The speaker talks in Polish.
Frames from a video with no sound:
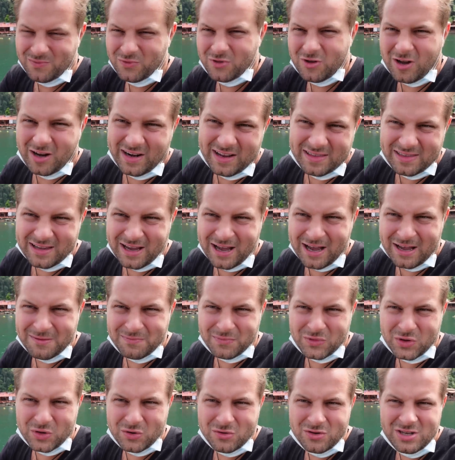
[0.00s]
Toaleta
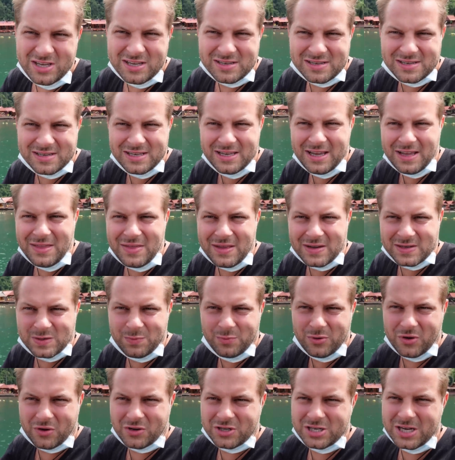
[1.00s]
no, jest jedna
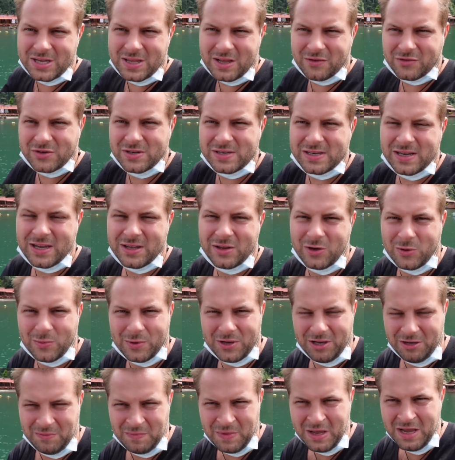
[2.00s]
zbiorcza na wszystkie
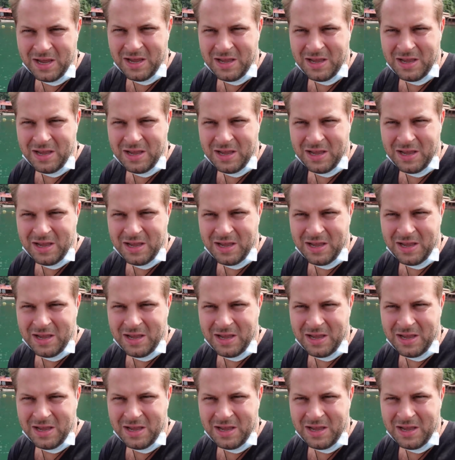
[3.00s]
domki.